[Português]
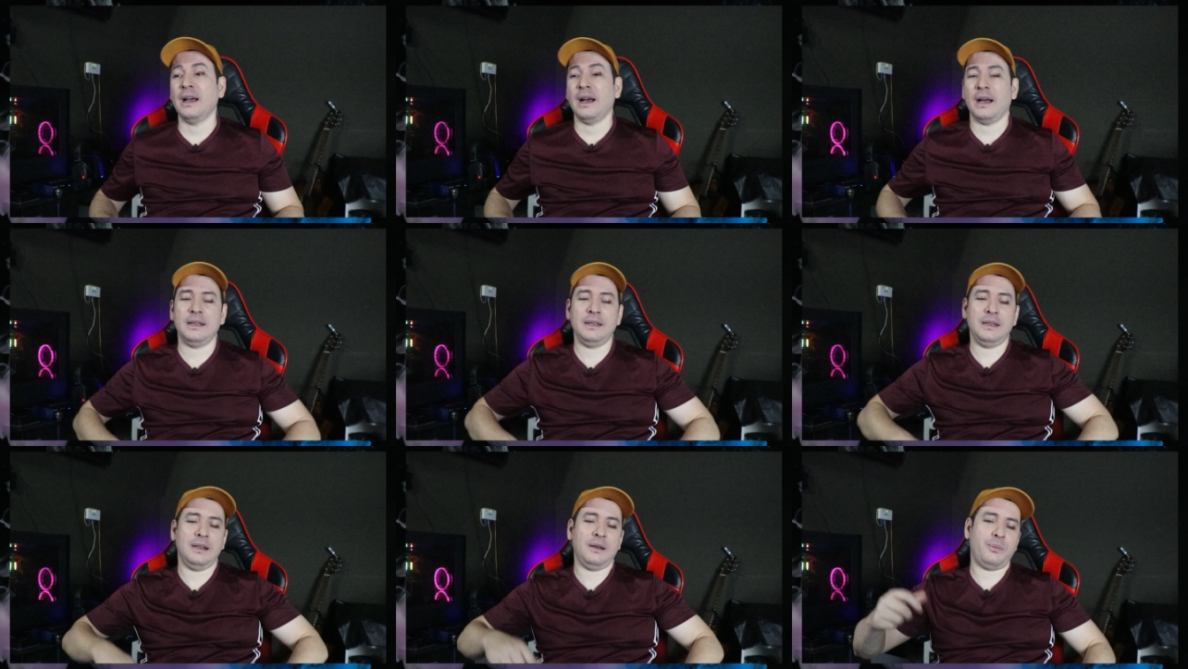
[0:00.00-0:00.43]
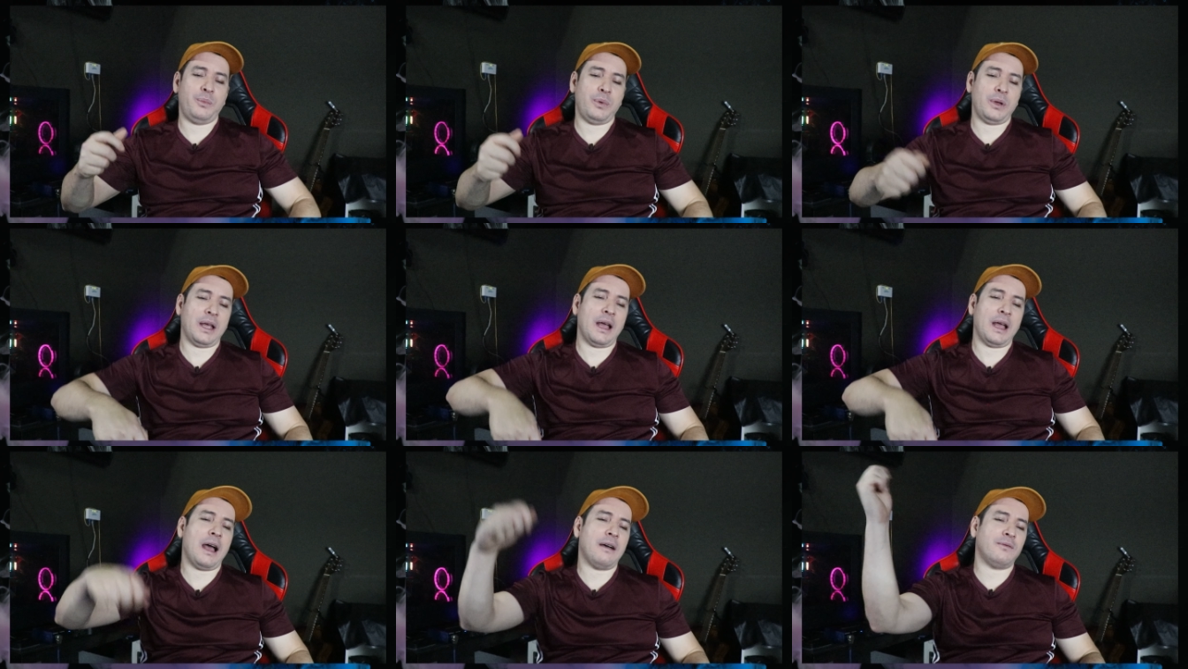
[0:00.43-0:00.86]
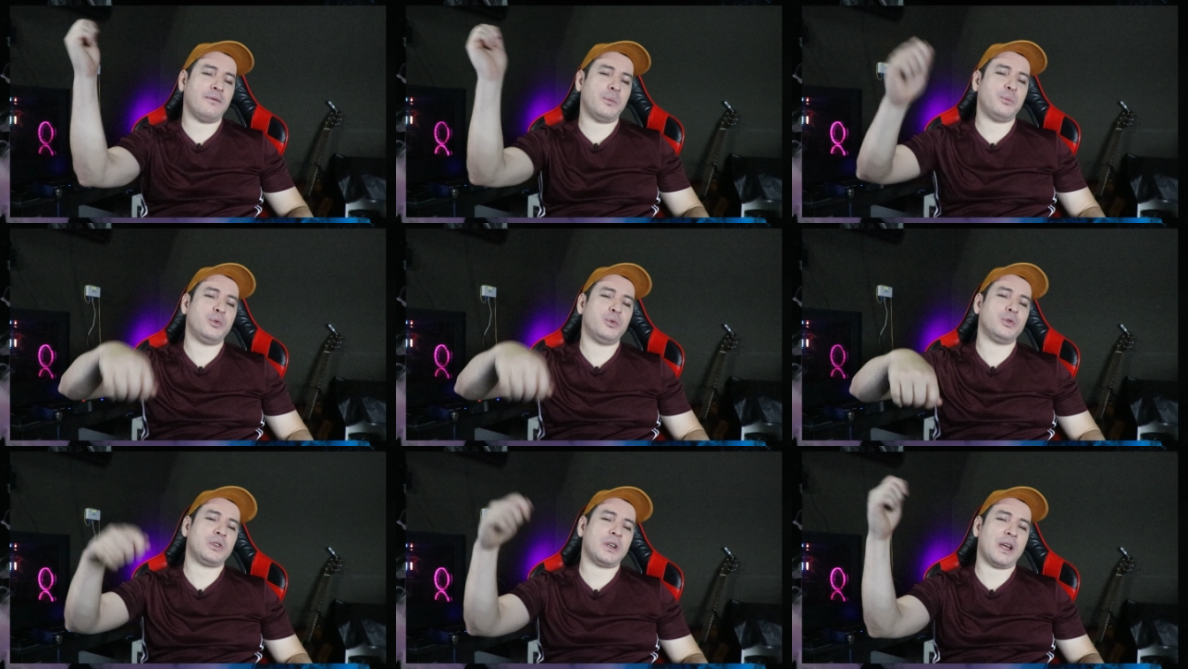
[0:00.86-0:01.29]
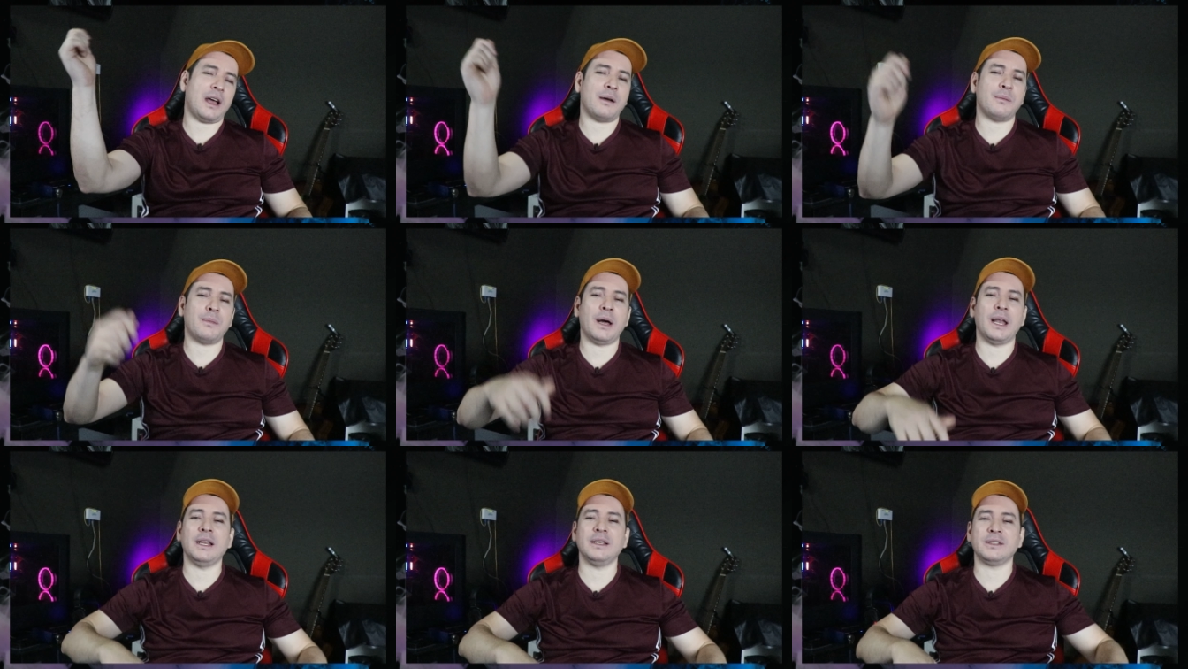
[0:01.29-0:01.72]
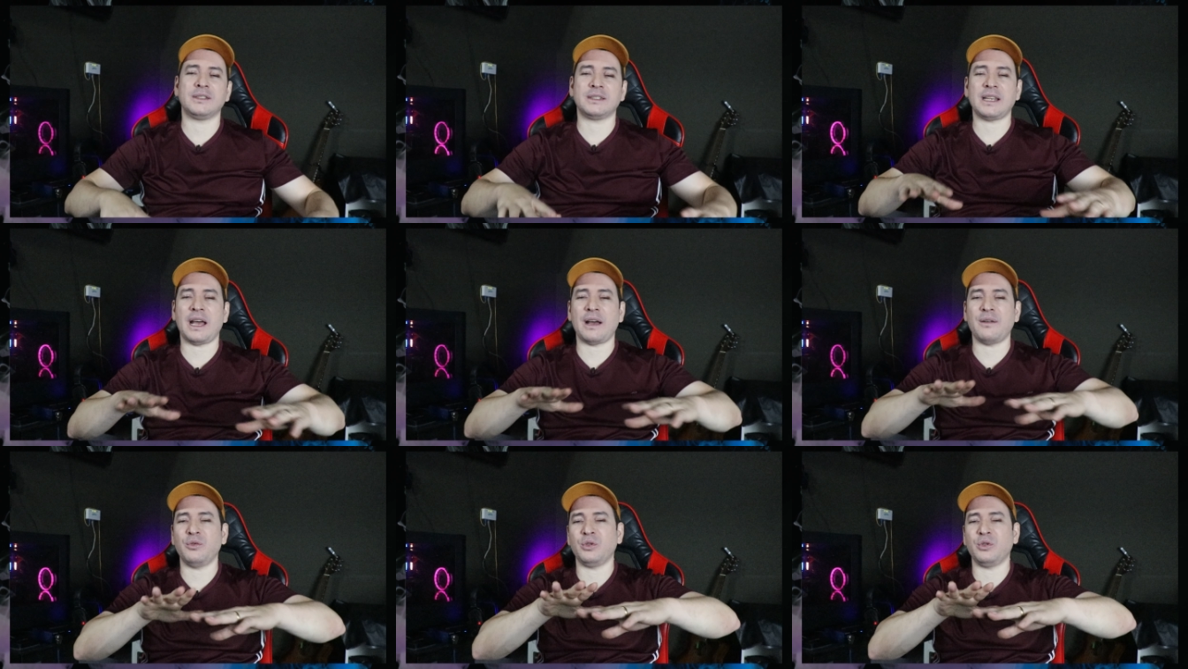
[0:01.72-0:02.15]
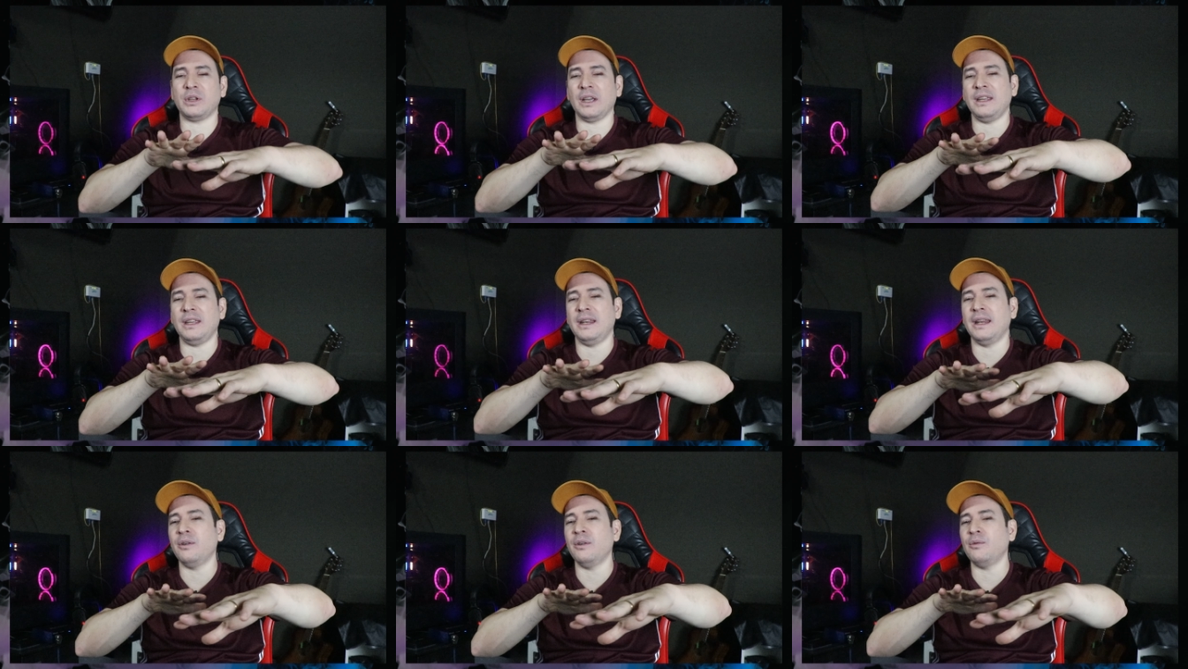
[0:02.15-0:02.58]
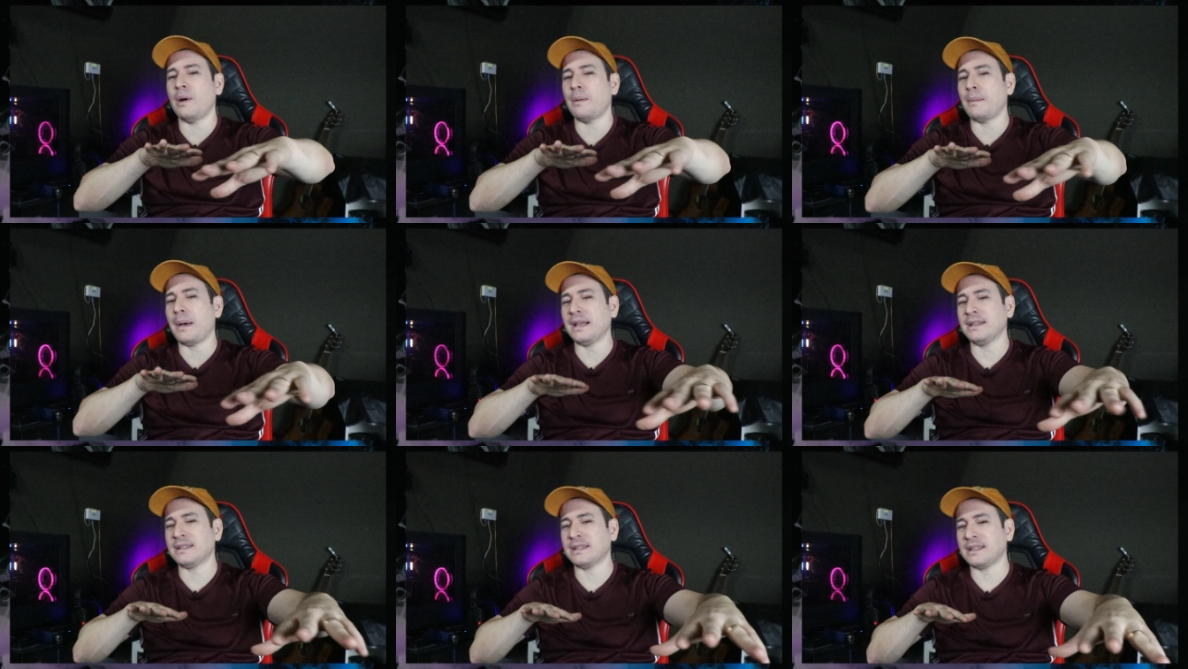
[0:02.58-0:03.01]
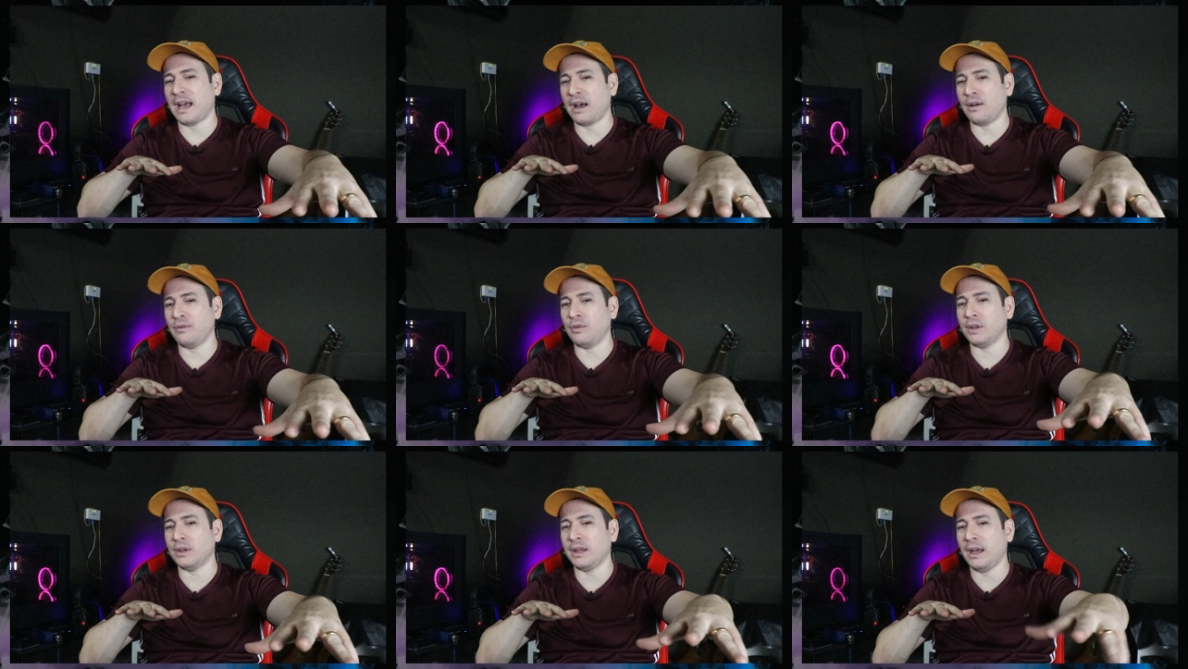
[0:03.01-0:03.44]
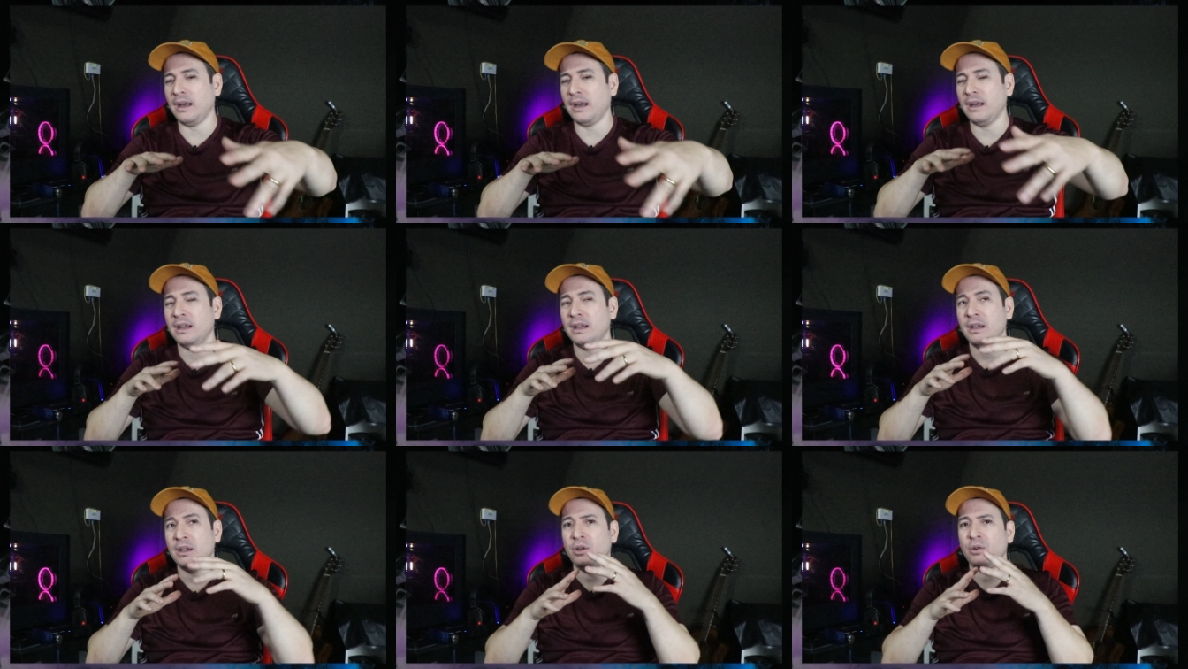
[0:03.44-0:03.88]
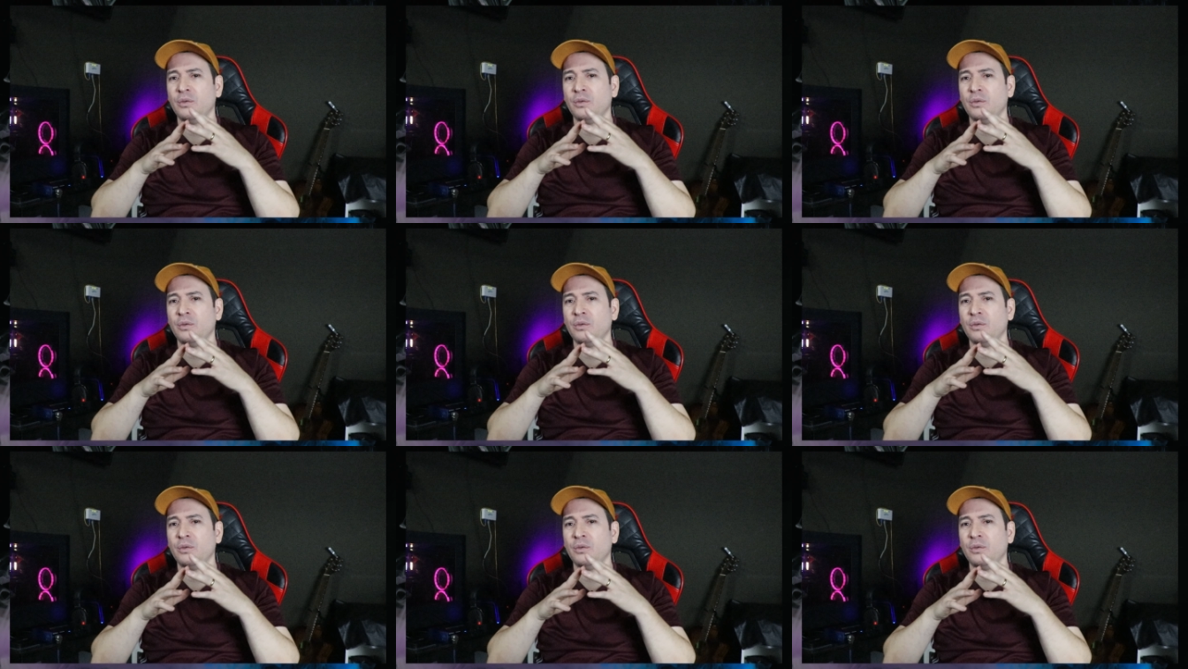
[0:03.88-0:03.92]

Aí ele pegava, puxava, balançava, o trem não amassava, tá?